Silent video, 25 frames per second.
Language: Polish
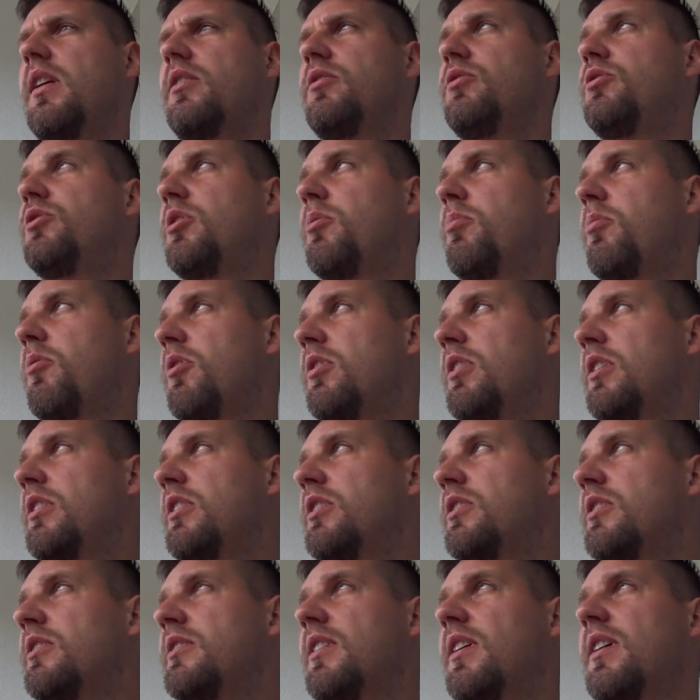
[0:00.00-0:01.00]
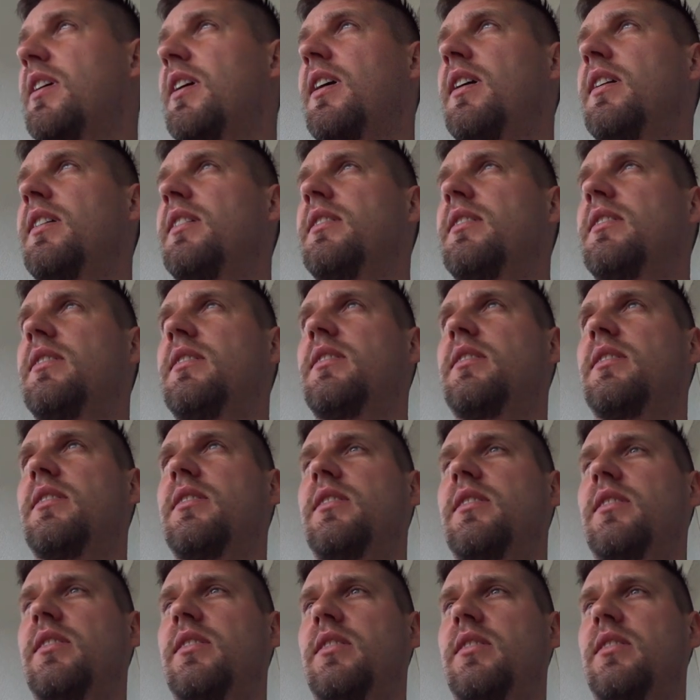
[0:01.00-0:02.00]
Dzisiaj pogoda też jest taka
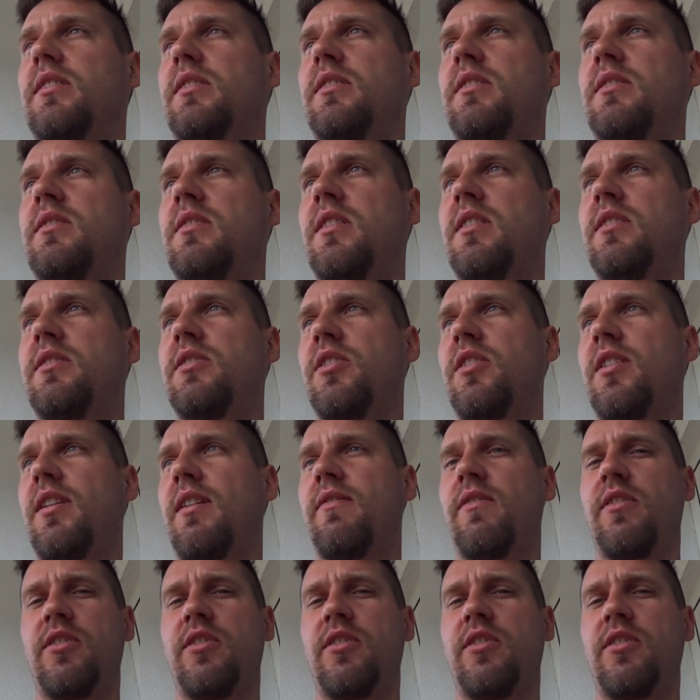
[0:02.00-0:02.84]
nieciekawa,